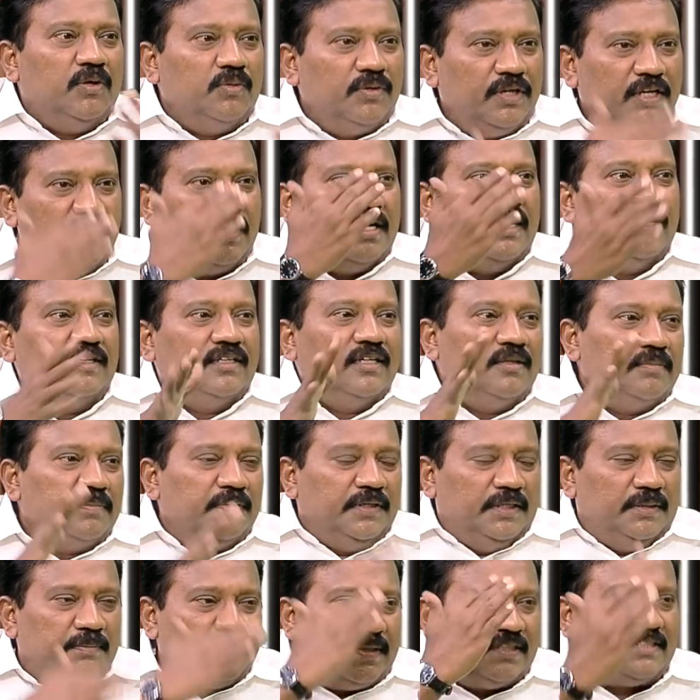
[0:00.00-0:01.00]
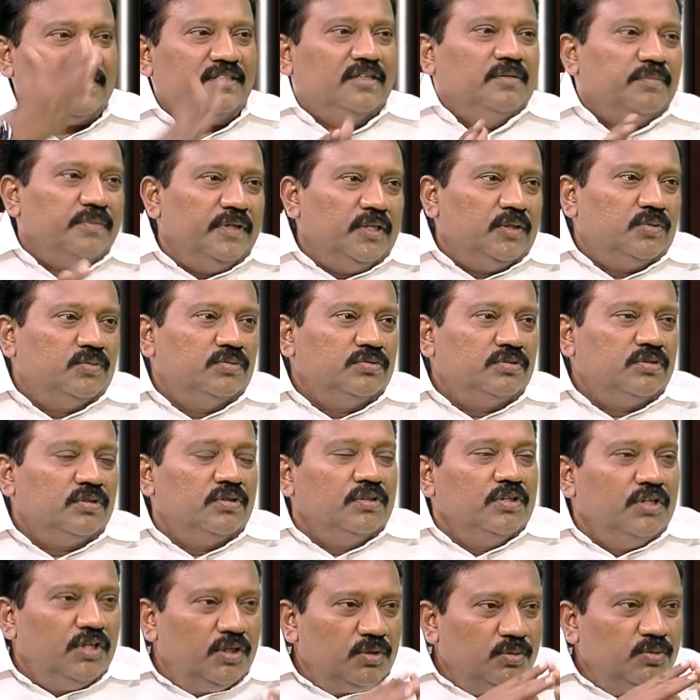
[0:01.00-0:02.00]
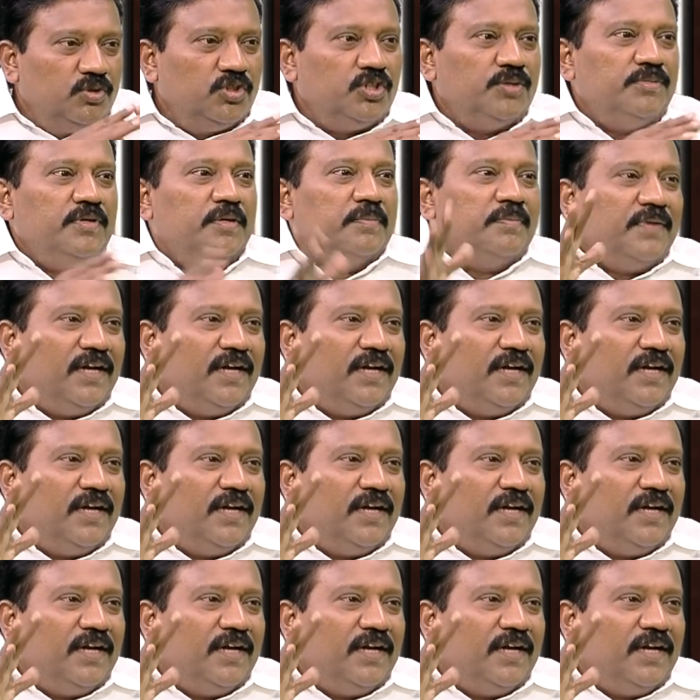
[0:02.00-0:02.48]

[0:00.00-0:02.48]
எல்லாம் ஒரே கலெக்டாக பண்ணி பிரச்சனை பண்ணி கூட்டம் கூட்டமே